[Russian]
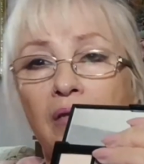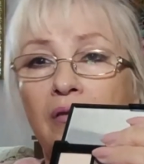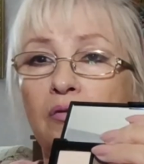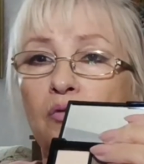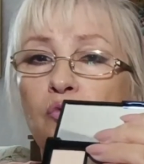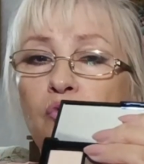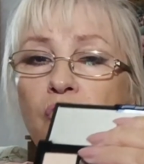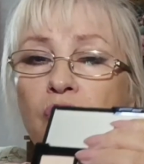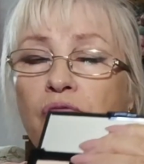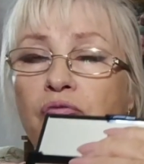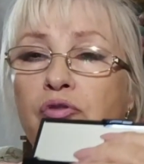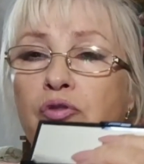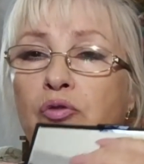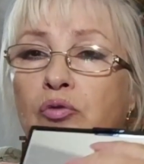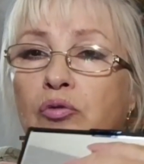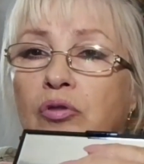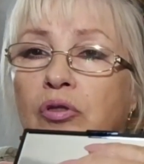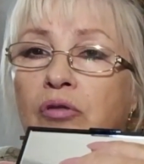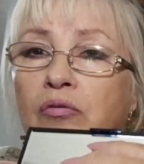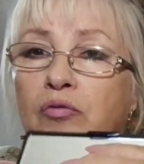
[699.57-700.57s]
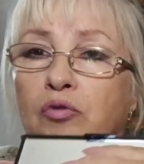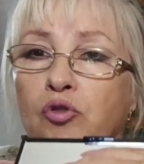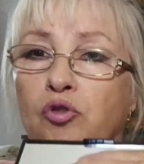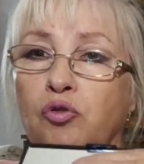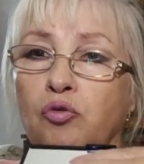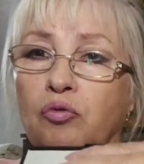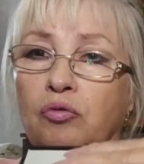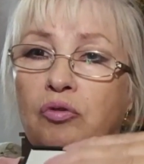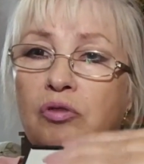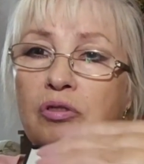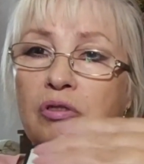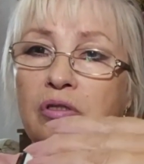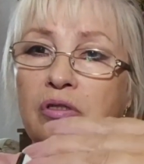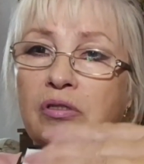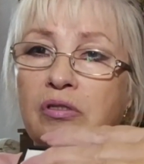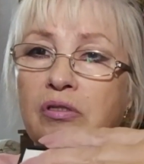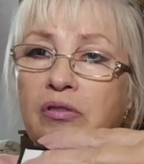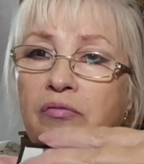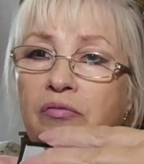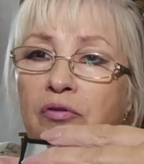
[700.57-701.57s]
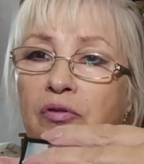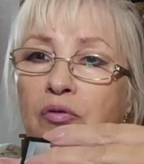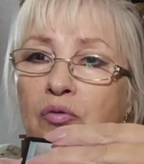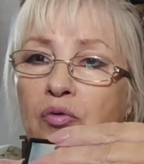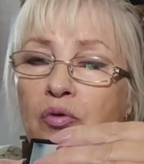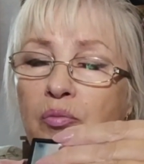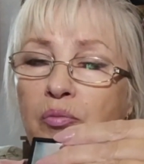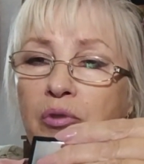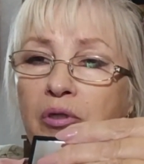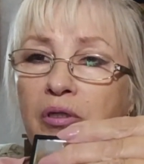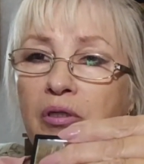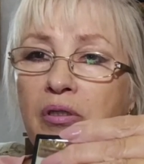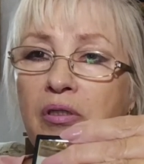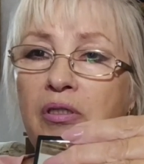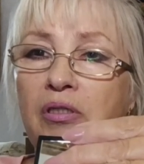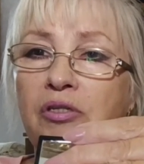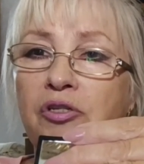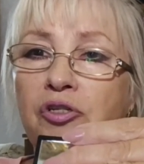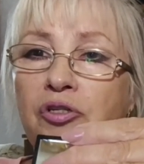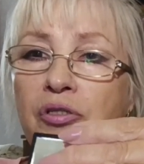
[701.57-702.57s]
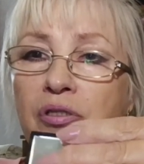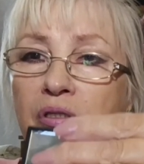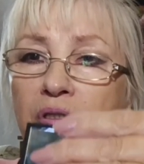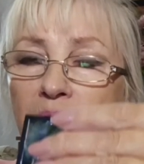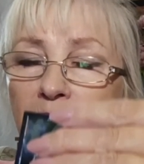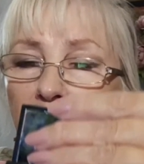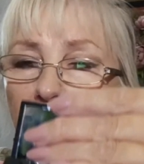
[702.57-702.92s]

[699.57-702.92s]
Нужно все-таки вот что-то с розовиной брать. Не чисто